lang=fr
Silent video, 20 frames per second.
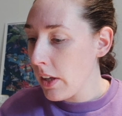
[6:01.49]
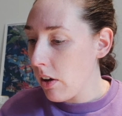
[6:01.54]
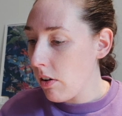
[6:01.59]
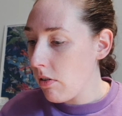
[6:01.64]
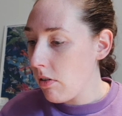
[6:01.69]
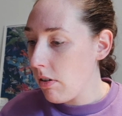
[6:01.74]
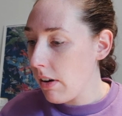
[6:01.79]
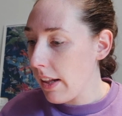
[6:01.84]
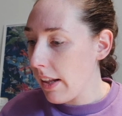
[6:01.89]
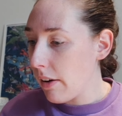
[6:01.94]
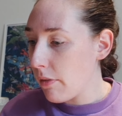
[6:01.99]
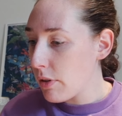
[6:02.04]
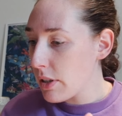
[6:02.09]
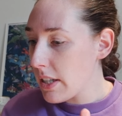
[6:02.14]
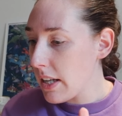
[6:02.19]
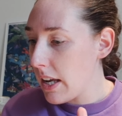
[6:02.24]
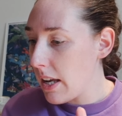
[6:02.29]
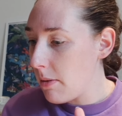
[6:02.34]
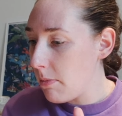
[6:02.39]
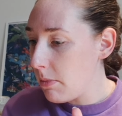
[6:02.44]
Euh, la dernière fois,
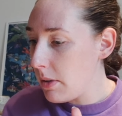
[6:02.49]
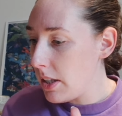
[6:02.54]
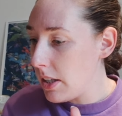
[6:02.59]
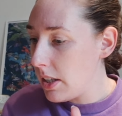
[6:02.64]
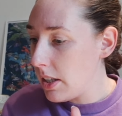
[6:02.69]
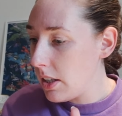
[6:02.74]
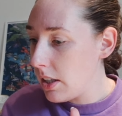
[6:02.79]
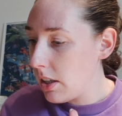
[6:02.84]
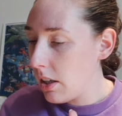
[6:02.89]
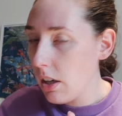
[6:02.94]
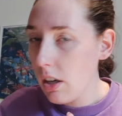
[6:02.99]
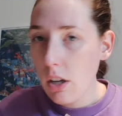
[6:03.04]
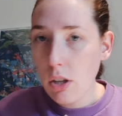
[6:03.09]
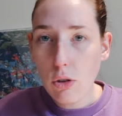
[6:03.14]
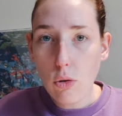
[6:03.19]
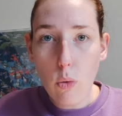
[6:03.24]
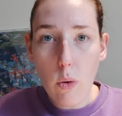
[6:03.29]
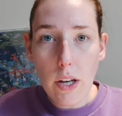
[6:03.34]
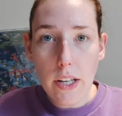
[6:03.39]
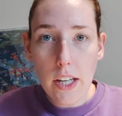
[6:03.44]
ça avait mis
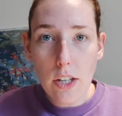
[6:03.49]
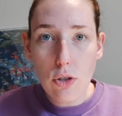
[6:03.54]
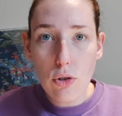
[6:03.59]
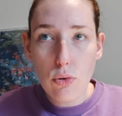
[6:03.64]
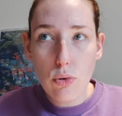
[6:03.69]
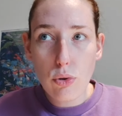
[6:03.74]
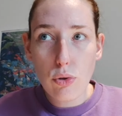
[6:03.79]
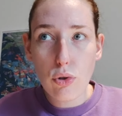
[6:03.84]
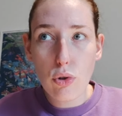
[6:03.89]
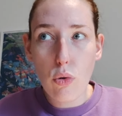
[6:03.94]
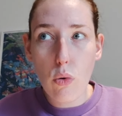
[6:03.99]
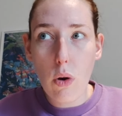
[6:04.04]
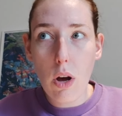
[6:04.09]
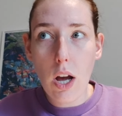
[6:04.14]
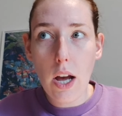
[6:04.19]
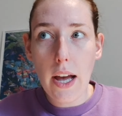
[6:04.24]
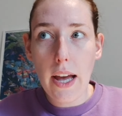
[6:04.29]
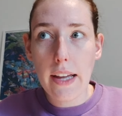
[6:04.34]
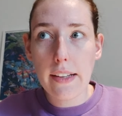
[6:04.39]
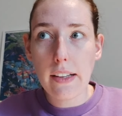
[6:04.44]
3-4 jours, je crois,
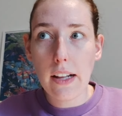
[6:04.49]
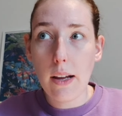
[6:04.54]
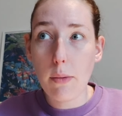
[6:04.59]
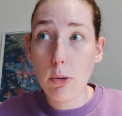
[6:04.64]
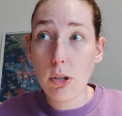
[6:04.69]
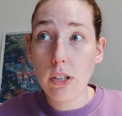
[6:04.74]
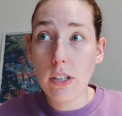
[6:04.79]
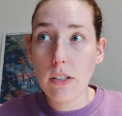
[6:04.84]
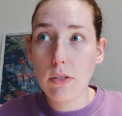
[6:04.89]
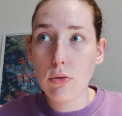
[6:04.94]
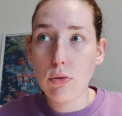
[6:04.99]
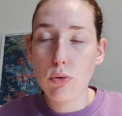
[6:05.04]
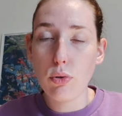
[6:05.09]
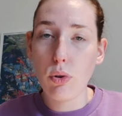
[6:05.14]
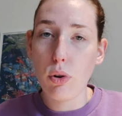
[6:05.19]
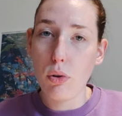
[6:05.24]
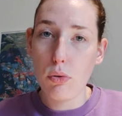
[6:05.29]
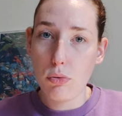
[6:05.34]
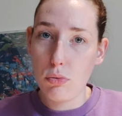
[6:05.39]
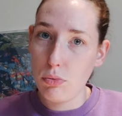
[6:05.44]
à être à la bonne
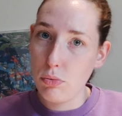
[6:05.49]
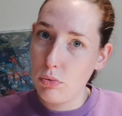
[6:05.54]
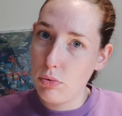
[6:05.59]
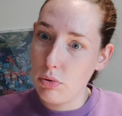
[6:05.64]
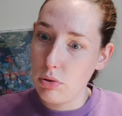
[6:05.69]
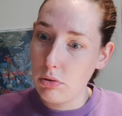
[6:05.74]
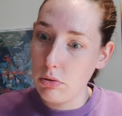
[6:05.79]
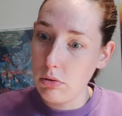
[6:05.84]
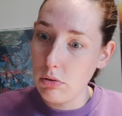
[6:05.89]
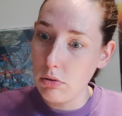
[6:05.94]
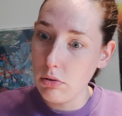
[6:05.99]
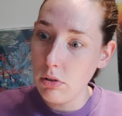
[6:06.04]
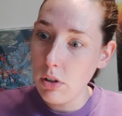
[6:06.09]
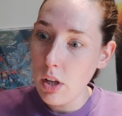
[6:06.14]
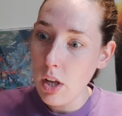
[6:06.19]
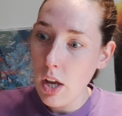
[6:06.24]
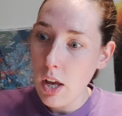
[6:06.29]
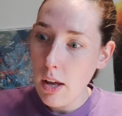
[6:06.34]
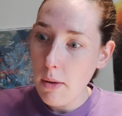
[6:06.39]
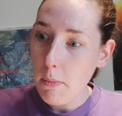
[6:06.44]
texture. Donc
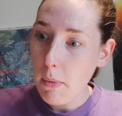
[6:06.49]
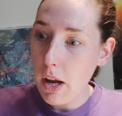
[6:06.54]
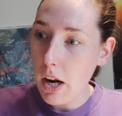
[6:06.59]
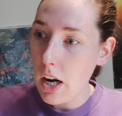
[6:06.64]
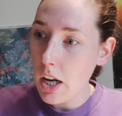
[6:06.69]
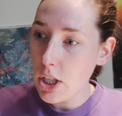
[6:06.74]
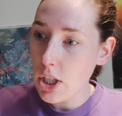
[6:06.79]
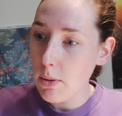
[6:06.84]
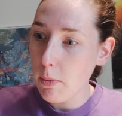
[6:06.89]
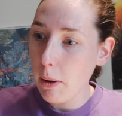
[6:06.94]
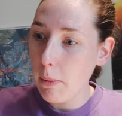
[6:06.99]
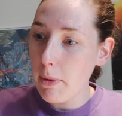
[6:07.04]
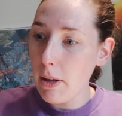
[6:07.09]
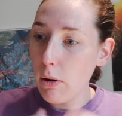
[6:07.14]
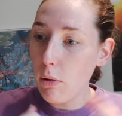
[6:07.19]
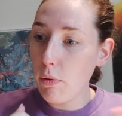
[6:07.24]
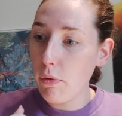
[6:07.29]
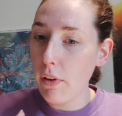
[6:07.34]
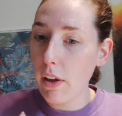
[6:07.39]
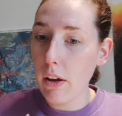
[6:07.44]
bah, là, j'aimerais bien
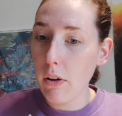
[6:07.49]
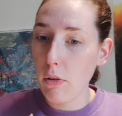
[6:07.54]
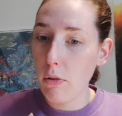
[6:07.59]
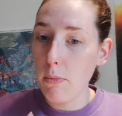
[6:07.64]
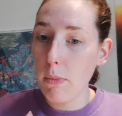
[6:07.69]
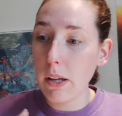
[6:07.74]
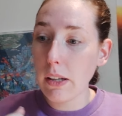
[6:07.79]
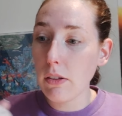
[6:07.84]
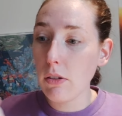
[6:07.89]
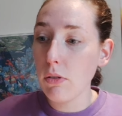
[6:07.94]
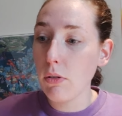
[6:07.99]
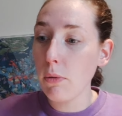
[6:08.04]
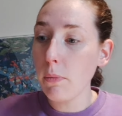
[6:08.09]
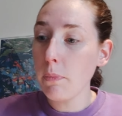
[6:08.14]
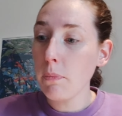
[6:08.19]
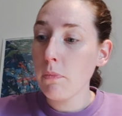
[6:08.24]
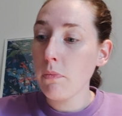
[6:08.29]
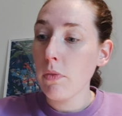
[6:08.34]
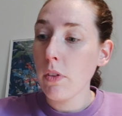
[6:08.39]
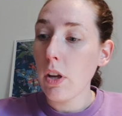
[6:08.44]
le faire maintenant.
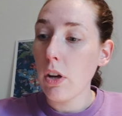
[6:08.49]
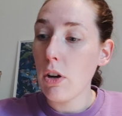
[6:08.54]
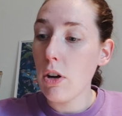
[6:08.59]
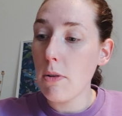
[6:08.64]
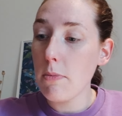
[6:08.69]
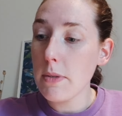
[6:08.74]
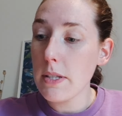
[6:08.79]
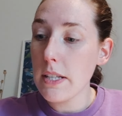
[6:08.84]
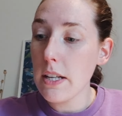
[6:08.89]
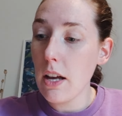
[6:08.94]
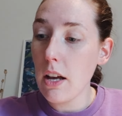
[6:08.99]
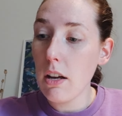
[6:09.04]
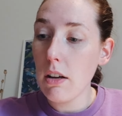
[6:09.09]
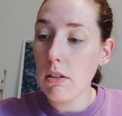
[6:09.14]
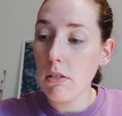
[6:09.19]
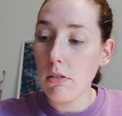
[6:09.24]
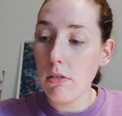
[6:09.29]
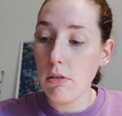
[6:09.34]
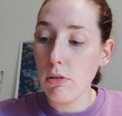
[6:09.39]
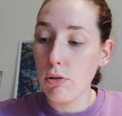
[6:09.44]
Comme
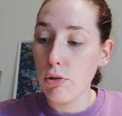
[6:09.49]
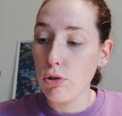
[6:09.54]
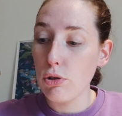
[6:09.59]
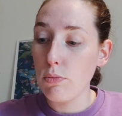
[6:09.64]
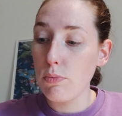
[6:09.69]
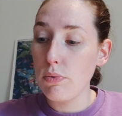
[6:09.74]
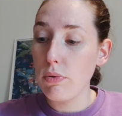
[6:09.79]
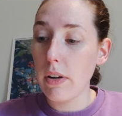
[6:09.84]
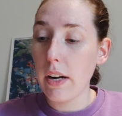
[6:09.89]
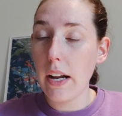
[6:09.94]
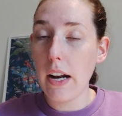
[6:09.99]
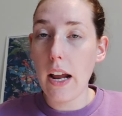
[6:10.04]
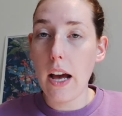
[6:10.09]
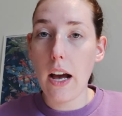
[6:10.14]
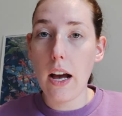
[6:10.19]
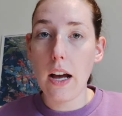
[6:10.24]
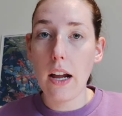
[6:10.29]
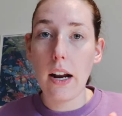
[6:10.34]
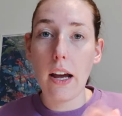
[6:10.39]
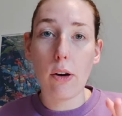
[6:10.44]
ça, je pourrais
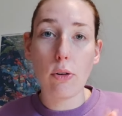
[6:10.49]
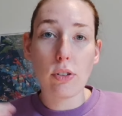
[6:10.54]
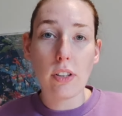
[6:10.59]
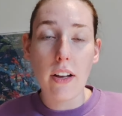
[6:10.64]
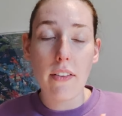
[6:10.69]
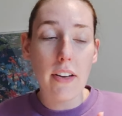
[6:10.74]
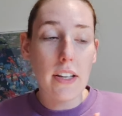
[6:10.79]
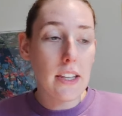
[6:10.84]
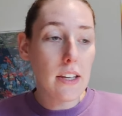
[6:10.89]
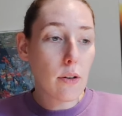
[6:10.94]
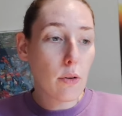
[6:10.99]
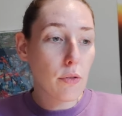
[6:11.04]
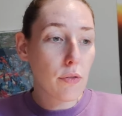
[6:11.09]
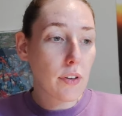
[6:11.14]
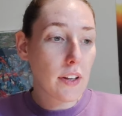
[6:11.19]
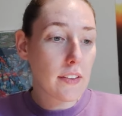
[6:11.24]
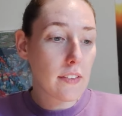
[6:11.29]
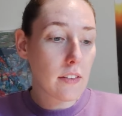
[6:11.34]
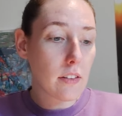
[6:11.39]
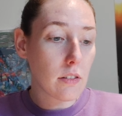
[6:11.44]
la, retravailler en
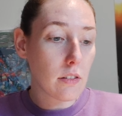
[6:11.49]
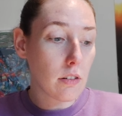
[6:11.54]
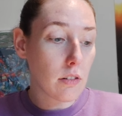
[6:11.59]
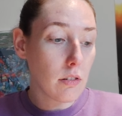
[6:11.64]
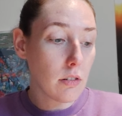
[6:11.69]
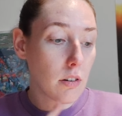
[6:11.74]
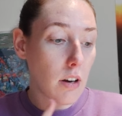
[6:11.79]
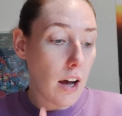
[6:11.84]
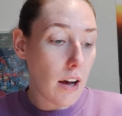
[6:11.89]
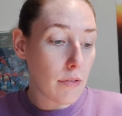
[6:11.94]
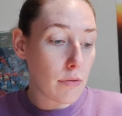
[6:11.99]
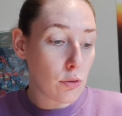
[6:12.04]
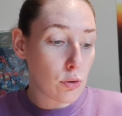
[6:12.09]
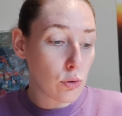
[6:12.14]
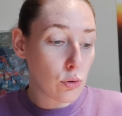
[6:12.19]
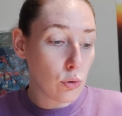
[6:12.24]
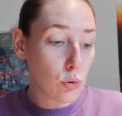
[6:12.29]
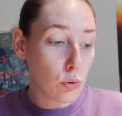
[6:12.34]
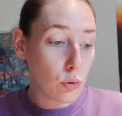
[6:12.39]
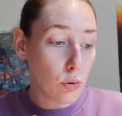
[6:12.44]
fait avant
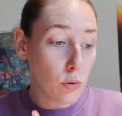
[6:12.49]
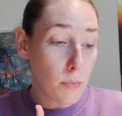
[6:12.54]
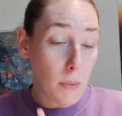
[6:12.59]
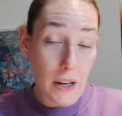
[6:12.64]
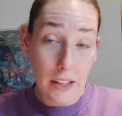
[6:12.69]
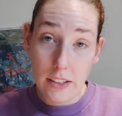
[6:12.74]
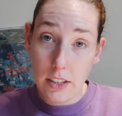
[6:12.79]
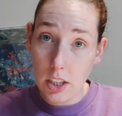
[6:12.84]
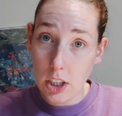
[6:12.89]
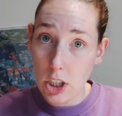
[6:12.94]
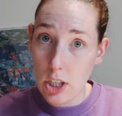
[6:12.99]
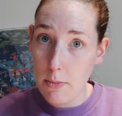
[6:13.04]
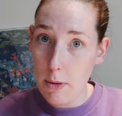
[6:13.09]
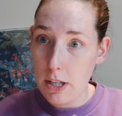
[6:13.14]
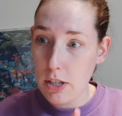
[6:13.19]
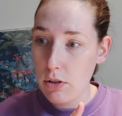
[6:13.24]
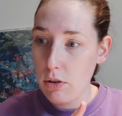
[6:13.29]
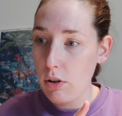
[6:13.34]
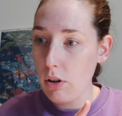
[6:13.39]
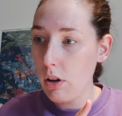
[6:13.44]
de partir chez ma
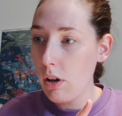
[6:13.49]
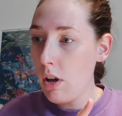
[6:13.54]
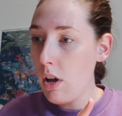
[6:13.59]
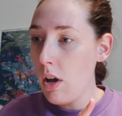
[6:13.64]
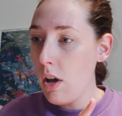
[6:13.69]
soeur.